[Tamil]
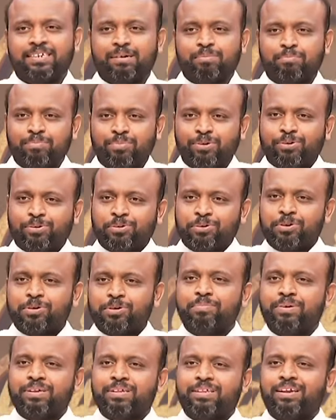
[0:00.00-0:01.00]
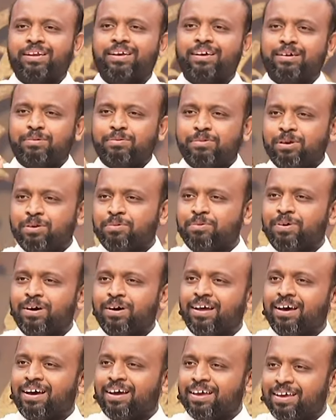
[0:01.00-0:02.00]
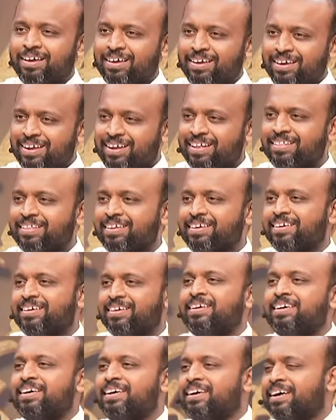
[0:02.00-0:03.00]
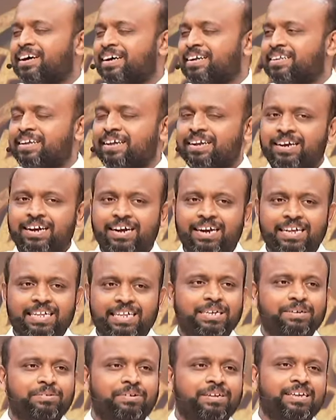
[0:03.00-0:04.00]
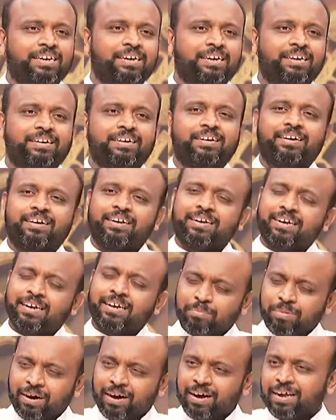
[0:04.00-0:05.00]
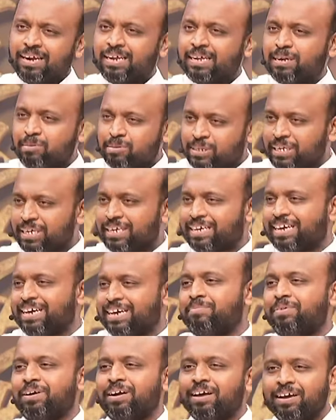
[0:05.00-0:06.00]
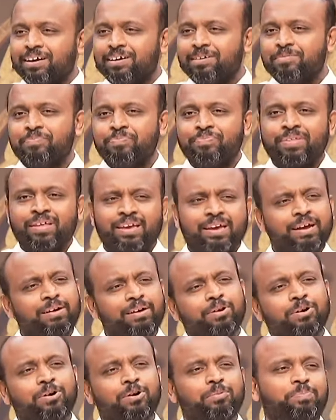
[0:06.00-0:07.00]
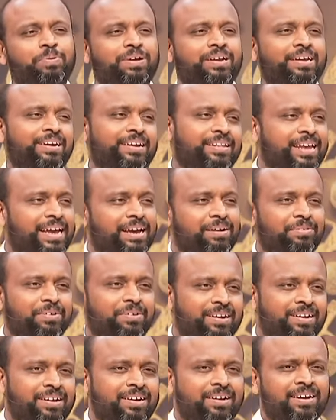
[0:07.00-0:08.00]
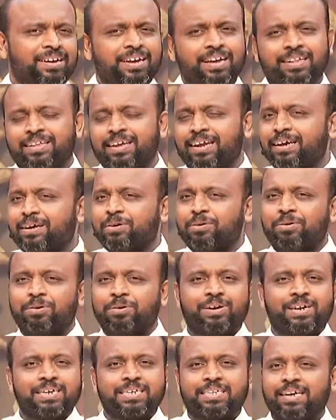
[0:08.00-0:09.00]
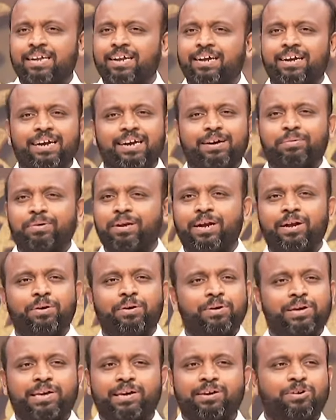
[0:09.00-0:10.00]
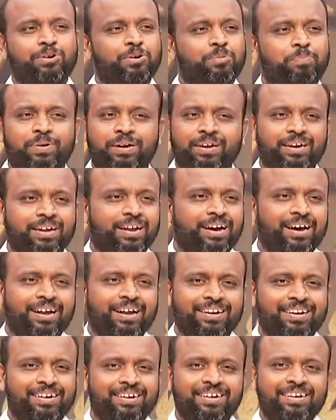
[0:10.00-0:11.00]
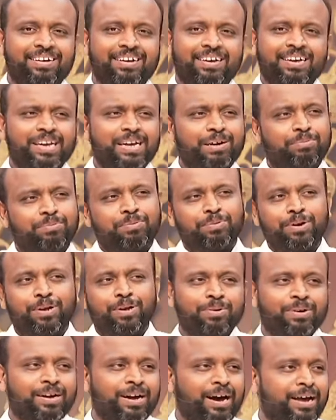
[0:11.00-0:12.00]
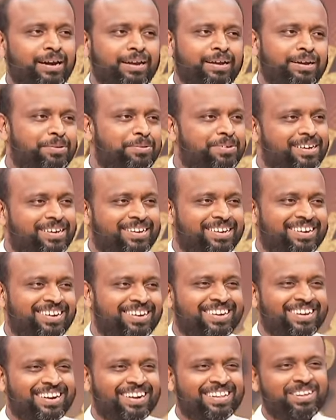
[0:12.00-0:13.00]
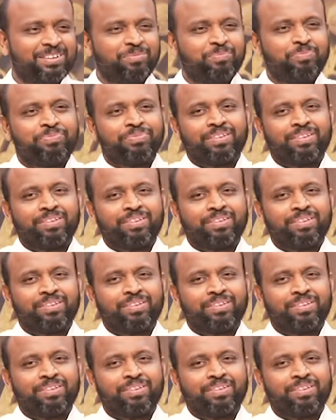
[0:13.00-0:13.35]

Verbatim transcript: நம்ம குடும்பத்தில் ஒருவராய் இருந்து கர்த்தர் நடத்துவதை நம்மால் ருசிக்க முடியும் எவ்வளோ பெரிய தேவன் எத்தனை கோடி ஜனங்கள் அவரை நோக்கி கூப்பிடுகிறார்கள் எவ்வளவு காரியம் அவருக்கு இருக்கிறது